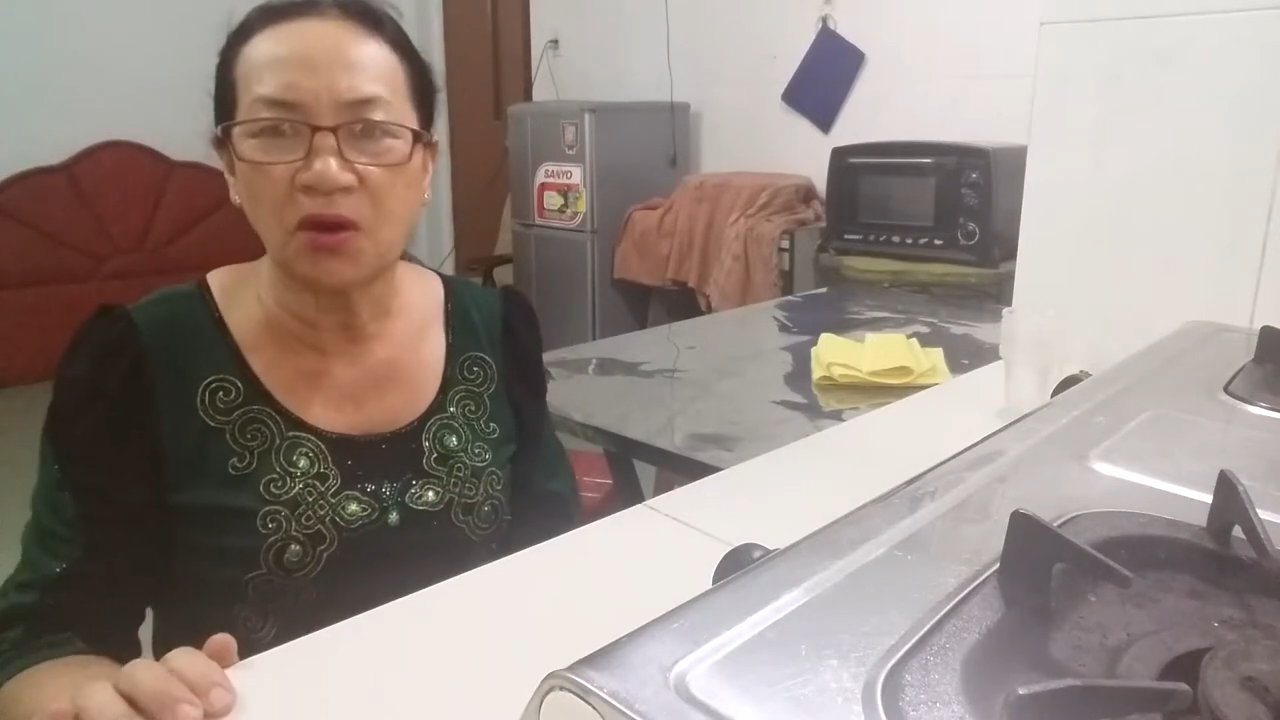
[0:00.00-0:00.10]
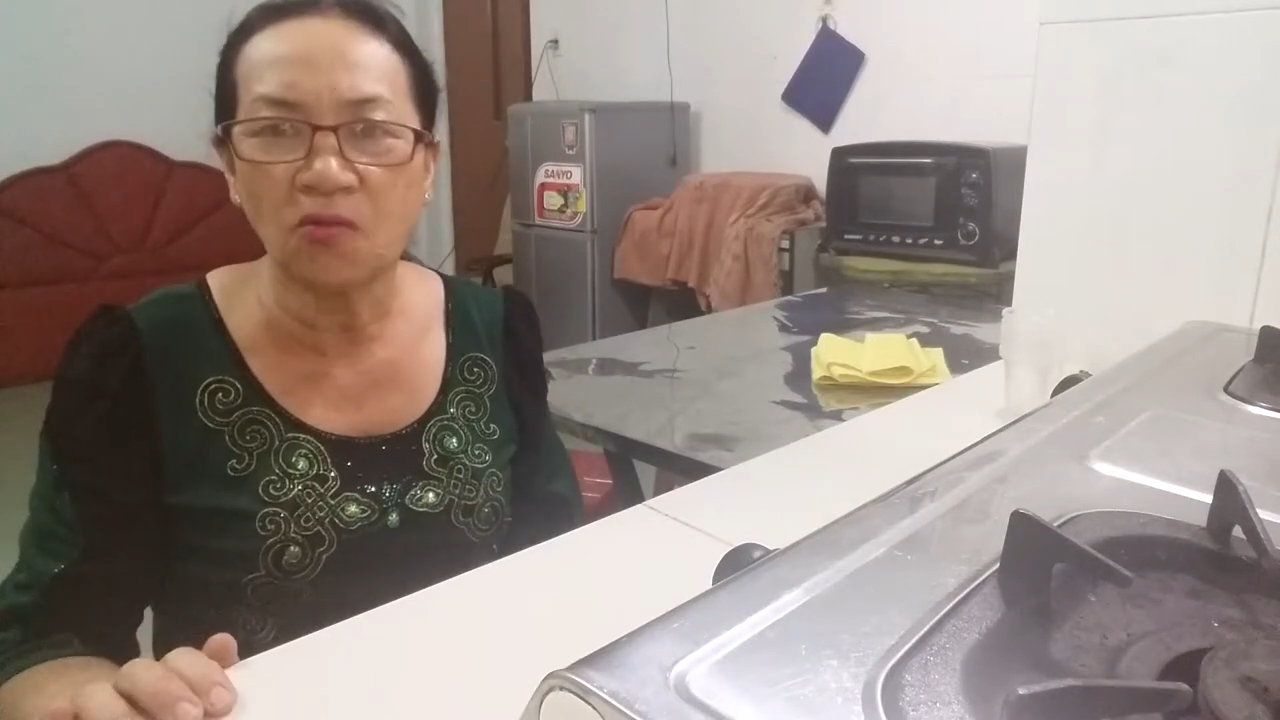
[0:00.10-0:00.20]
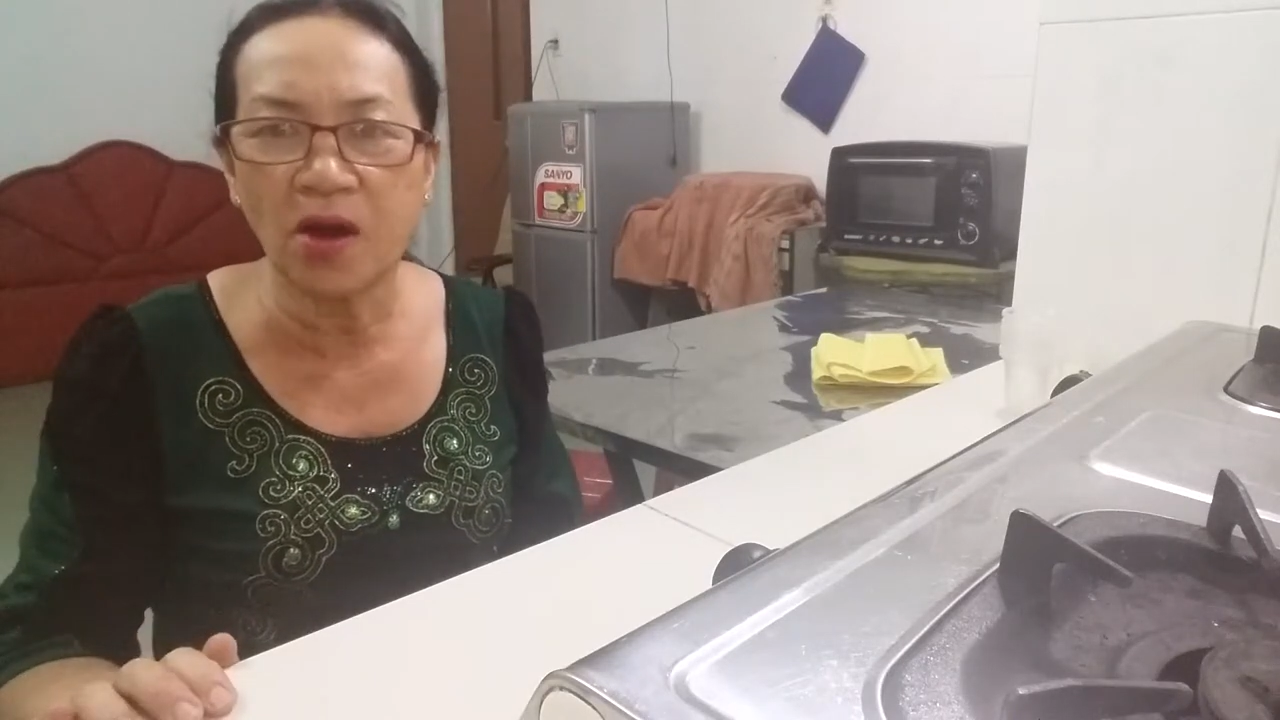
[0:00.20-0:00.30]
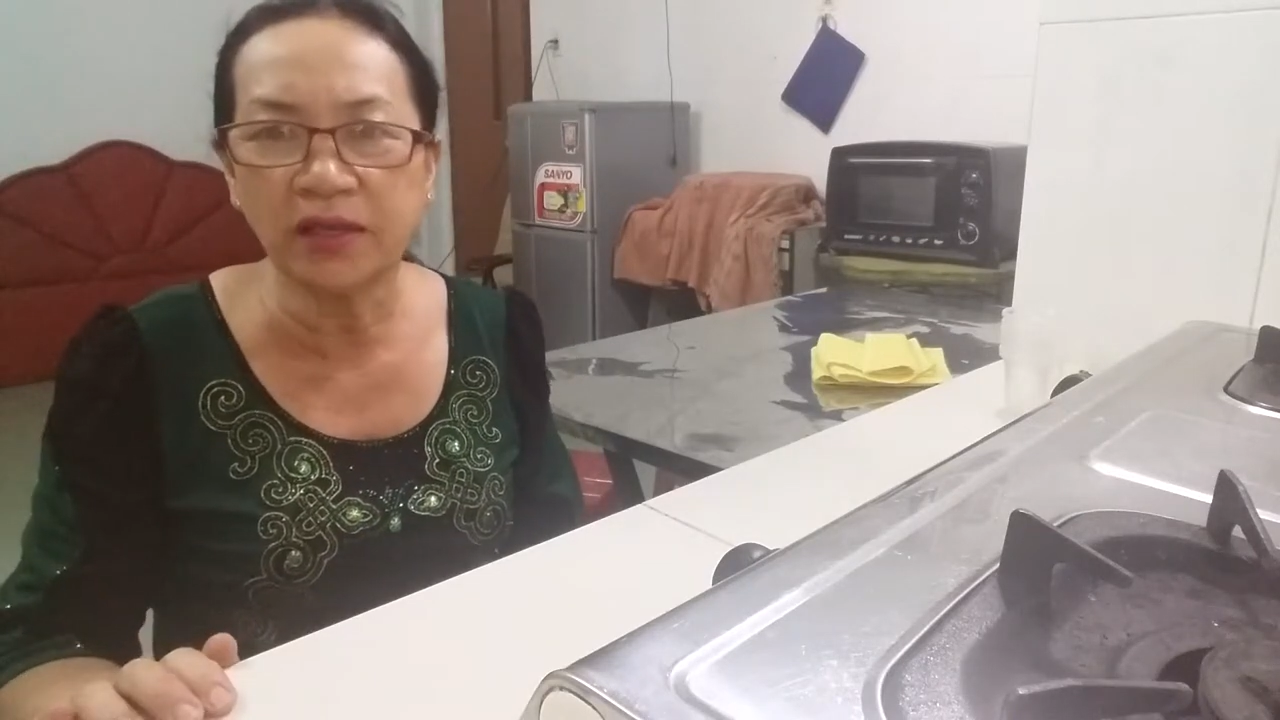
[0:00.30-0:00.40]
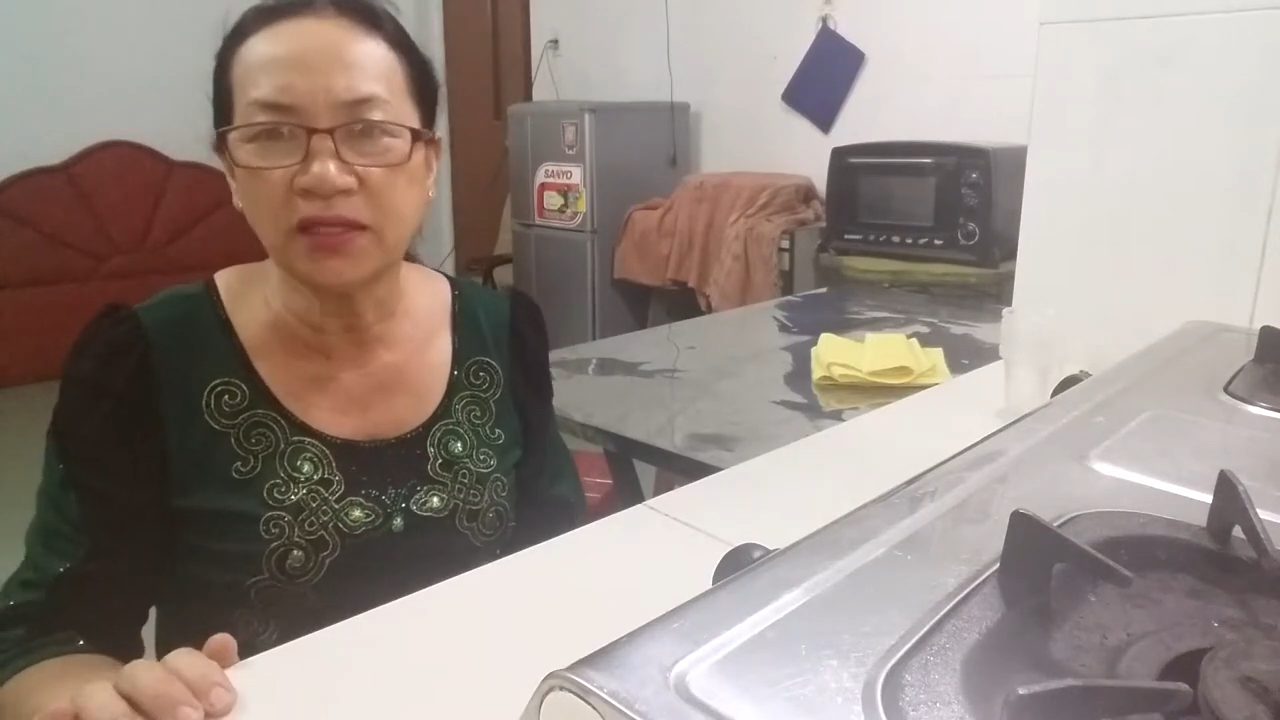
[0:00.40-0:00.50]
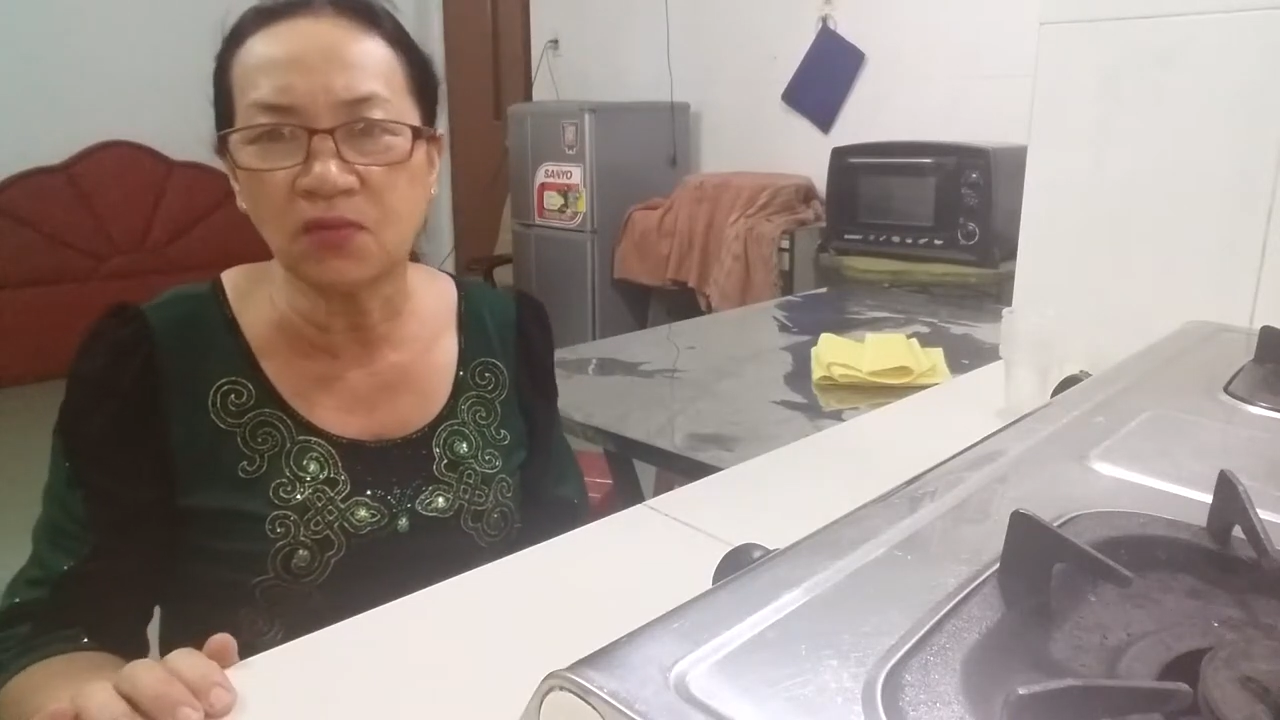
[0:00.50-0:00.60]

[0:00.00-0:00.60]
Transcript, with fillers: mà cô bán